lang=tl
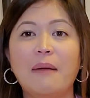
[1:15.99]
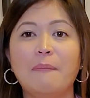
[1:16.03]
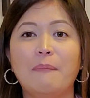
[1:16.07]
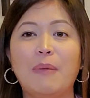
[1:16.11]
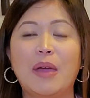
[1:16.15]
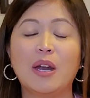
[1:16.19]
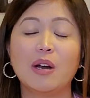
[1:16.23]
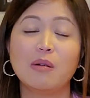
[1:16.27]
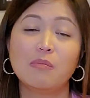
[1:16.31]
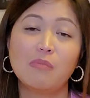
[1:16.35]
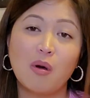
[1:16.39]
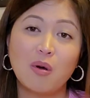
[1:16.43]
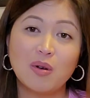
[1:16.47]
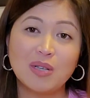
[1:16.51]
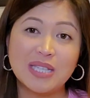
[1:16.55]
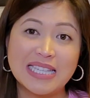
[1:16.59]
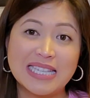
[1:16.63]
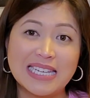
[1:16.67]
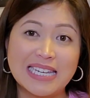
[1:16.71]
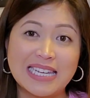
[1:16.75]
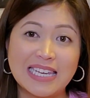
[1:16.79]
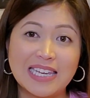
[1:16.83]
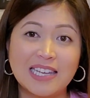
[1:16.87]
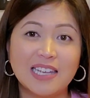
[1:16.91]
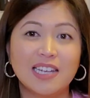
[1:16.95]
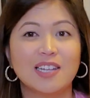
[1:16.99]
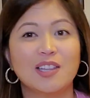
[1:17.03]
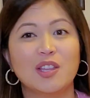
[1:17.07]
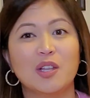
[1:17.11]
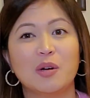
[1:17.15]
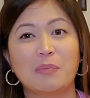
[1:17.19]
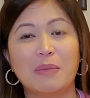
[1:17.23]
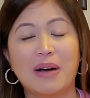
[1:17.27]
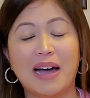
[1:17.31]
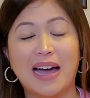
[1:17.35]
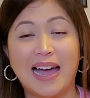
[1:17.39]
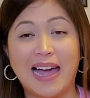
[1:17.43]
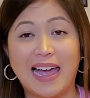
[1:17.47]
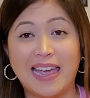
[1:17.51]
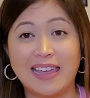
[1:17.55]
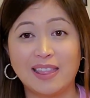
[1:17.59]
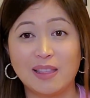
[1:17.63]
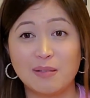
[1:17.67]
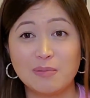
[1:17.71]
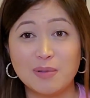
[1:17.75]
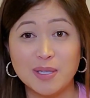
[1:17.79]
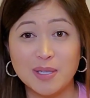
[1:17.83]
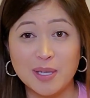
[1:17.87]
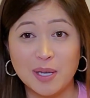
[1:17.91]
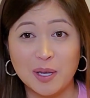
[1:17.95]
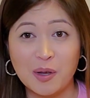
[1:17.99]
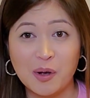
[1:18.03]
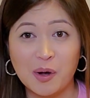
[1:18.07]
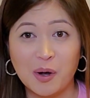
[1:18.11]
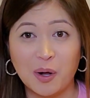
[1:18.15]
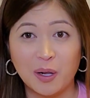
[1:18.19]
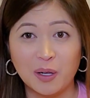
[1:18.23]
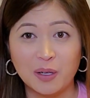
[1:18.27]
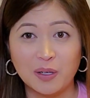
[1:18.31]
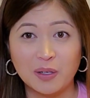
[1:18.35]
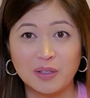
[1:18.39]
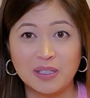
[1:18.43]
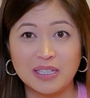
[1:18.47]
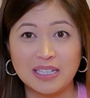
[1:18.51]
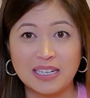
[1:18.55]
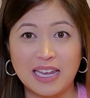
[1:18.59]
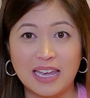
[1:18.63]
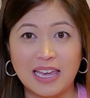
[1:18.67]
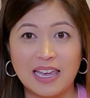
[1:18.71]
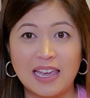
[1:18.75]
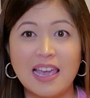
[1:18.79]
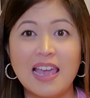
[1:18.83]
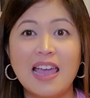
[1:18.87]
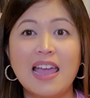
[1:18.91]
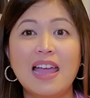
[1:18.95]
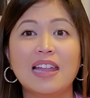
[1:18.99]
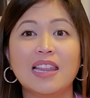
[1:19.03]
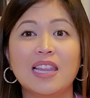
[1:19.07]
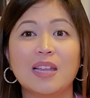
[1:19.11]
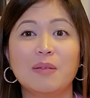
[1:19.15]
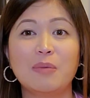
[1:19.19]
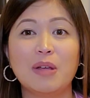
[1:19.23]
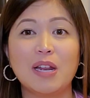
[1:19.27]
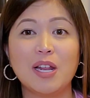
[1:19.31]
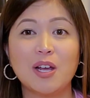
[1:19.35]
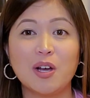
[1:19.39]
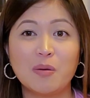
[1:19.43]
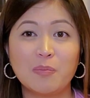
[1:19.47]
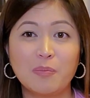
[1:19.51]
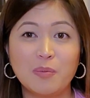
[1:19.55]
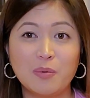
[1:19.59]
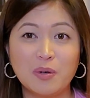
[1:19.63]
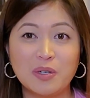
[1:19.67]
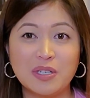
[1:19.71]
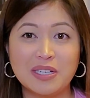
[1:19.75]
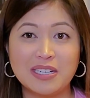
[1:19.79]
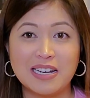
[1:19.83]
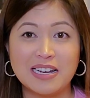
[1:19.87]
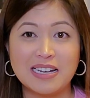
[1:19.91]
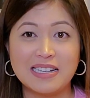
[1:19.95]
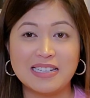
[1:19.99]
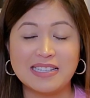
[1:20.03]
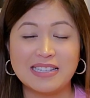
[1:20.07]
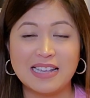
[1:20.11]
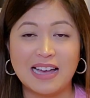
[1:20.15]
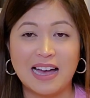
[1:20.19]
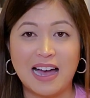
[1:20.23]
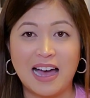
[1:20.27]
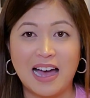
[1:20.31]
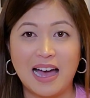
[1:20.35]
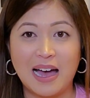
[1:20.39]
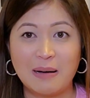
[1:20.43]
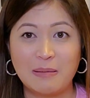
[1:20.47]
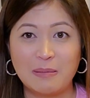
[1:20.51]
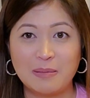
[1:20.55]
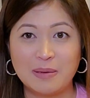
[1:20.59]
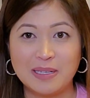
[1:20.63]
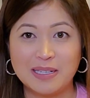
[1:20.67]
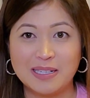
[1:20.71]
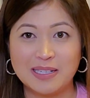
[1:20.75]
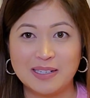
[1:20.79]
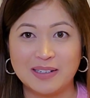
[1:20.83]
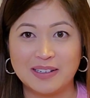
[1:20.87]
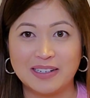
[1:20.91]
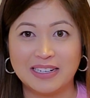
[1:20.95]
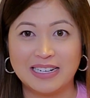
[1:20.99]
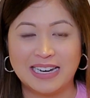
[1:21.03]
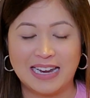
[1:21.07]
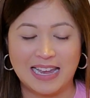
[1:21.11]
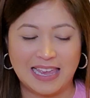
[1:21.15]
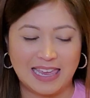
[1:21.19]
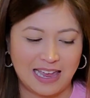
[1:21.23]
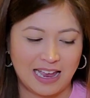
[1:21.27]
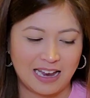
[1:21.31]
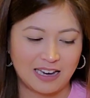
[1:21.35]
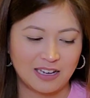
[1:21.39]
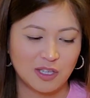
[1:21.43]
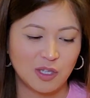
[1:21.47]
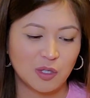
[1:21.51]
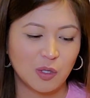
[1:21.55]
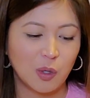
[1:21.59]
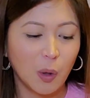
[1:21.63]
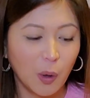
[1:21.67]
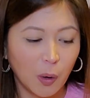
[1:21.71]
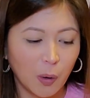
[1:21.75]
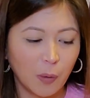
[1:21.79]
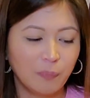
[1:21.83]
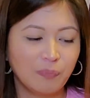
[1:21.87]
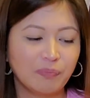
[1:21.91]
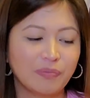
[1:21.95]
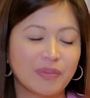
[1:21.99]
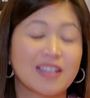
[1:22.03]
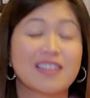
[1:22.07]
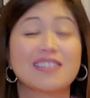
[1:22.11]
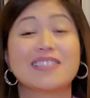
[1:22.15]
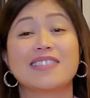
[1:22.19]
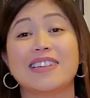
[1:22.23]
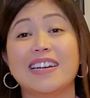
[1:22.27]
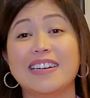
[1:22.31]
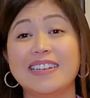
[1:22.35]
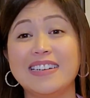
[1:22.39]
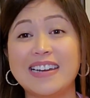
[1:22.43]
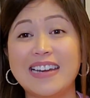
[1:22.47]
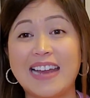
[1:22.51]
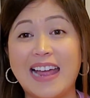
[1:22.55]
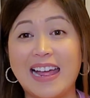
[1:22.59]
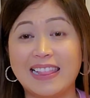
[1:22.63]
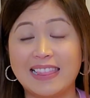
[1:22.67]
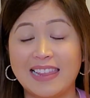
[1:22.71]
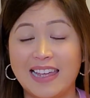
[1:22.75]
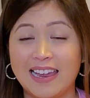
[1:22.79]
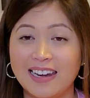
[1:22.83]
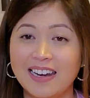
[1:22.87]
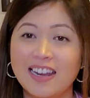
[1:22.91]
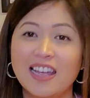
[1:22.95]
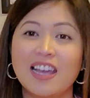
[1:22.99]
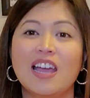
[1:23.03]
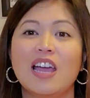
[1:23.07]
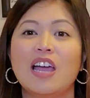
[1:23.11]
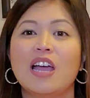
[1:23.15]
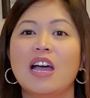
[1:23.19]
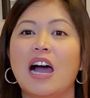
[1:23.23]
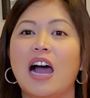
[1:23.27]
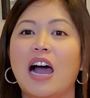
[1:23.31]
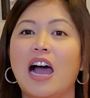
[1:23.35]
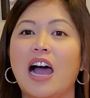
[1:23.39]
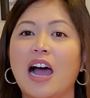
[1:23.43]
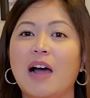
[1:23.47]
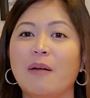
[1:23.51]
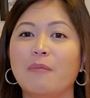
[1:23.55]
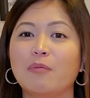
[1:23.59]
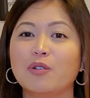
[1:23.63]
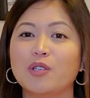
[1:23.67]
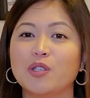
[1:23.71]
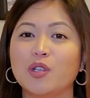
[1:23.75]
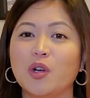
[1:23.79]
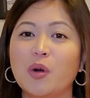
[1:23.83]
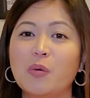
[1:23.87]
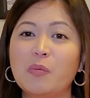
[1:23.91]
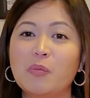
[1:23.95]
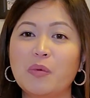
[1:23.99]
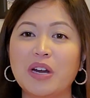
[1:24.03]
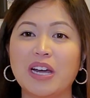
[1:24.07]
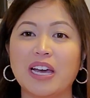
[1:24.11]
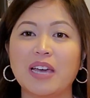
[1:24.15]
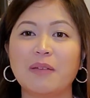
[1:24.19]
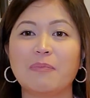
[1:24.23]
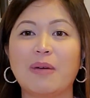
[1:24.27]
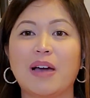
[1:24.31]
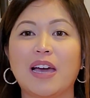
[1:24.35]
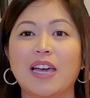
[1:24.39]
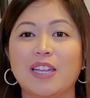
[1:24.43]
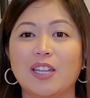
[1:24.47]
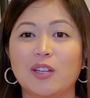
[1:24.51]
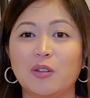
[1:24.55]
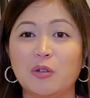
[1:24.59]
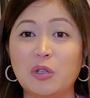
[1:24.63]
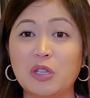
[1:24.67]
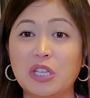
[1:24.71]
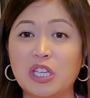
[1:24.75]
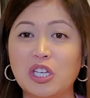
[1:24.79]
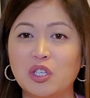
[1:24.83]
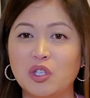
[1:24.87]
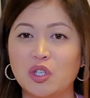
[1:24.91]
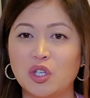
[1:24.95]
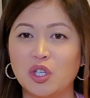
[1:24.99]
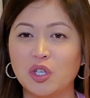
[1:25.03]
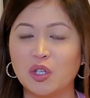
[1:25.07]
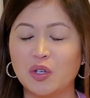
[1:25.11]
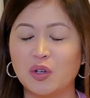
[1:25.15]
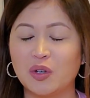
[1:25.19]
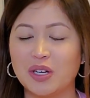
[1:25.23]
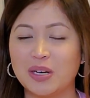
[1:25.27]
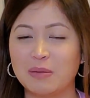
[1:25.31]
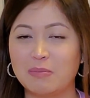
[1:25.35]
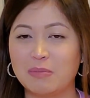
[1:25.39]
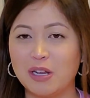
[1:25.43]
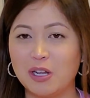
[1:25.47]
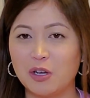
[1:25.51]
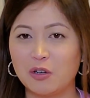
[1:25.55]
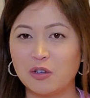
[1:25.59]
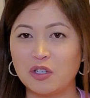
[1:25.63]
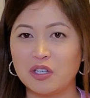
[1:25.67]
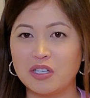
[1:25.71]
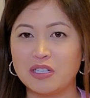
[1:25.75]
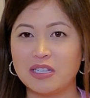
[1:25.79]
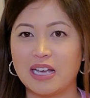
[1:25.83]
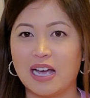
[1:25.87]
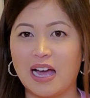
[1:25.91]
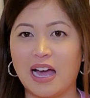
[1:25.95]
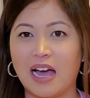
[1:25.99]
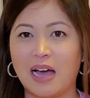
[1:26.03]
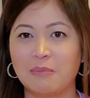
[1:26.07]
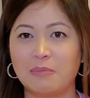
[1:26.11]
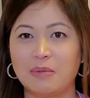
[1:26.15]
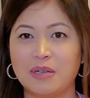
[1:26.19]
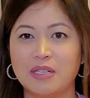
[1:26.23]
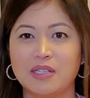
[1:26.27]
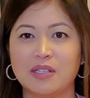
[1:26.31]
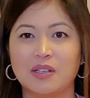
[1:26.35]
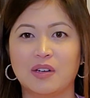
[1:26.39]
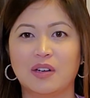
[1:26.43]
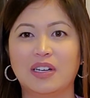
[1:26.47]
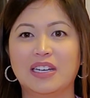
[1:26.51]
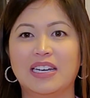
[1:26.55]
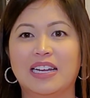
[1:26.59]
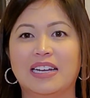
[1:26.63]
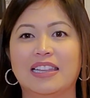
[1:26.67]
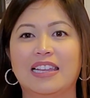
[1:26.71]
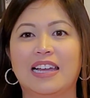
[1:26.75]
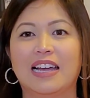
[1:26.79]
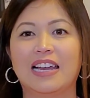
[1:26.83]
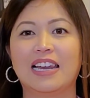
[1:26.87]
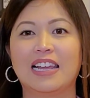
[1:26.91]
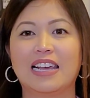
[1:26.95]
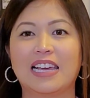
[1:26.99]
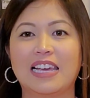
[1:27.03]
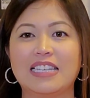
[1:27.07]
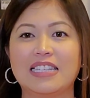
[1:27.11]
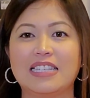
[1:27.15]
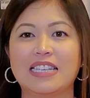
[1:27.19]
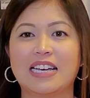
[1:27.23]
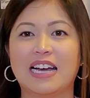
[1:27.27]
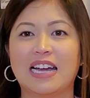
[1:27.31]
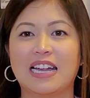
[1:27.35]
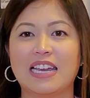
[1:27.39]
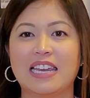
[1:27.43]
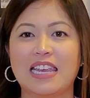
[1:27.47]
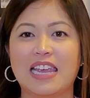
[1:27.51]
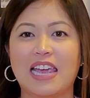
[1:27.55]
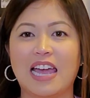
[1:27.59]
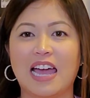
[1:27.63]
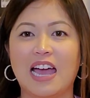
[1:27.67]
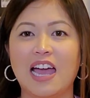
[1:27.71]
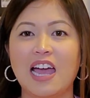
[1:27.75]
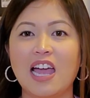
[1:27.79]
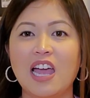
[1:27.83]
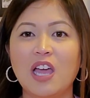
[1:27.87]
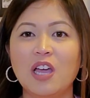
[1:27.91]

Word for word: Pero mostly, nung mga items na i-haul ko today, nabili ko po siya sa Amazon. Ayan. So, start na natin. Um, gusto ko munang ipakita tong t-shirt ko. Nabili ko siya sa Amazon. Ang nakalagay sa kanya,